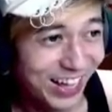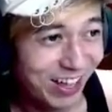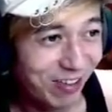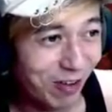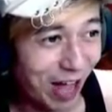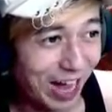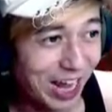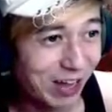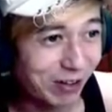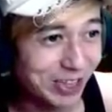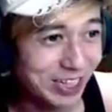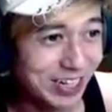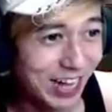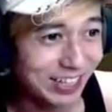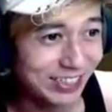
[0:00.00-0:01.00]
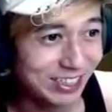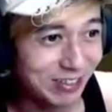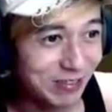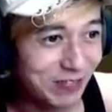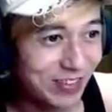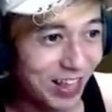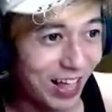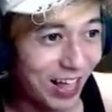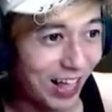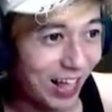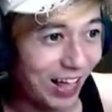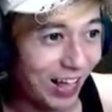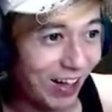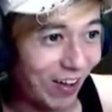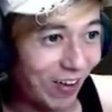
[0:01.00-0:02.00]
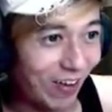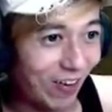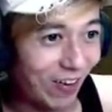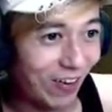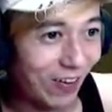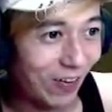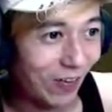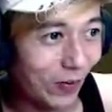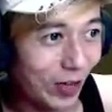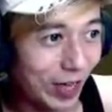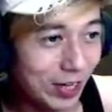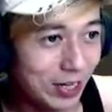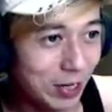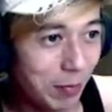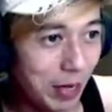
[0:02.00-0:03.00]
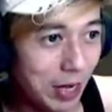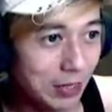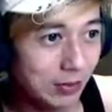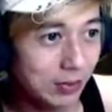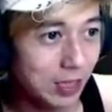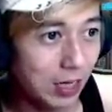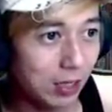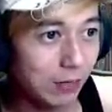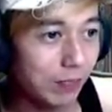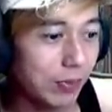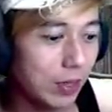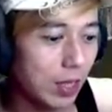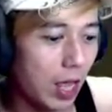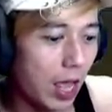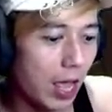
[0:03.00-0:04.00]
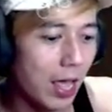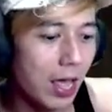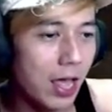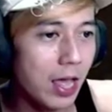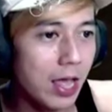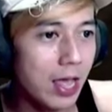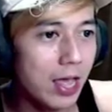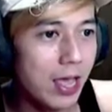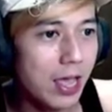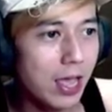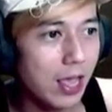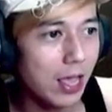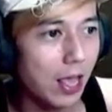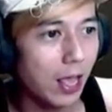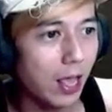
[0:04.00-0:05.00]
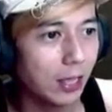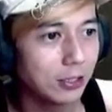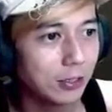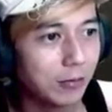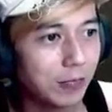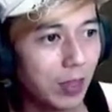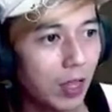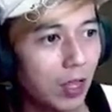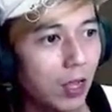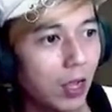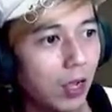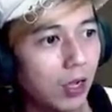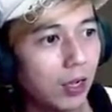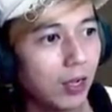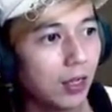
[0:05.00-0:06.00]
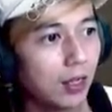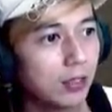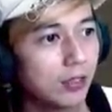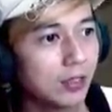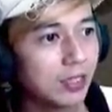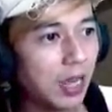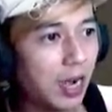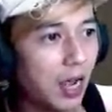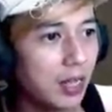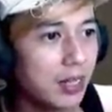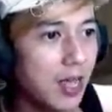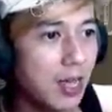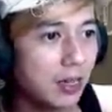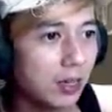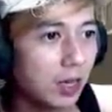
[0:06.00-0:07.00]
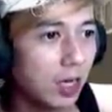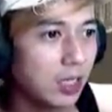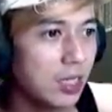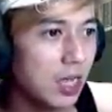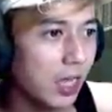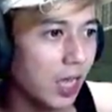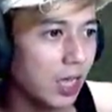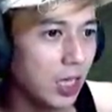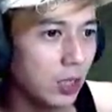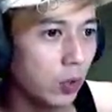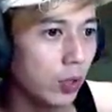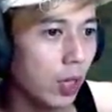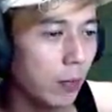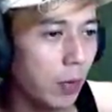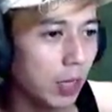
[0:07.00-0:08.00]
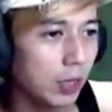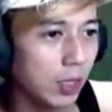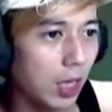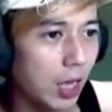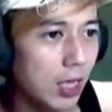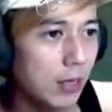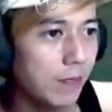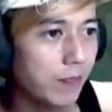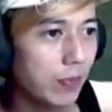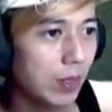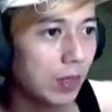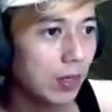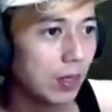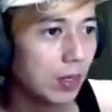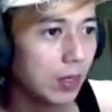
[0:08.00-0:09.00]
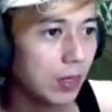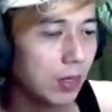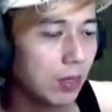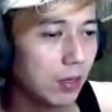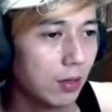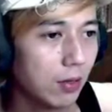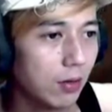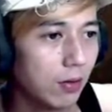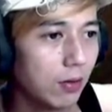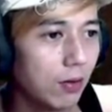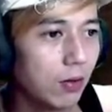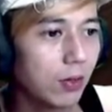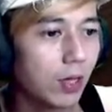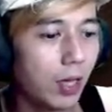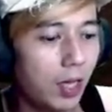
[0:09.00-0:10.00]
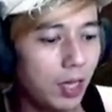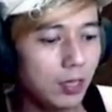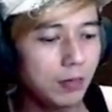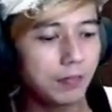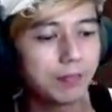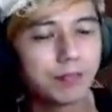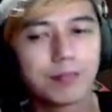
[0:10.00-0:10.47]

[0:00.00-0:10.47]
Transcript: wah ngikutin guys oke ini merah nice caranya triknya kayak gitu ya berarti ya oke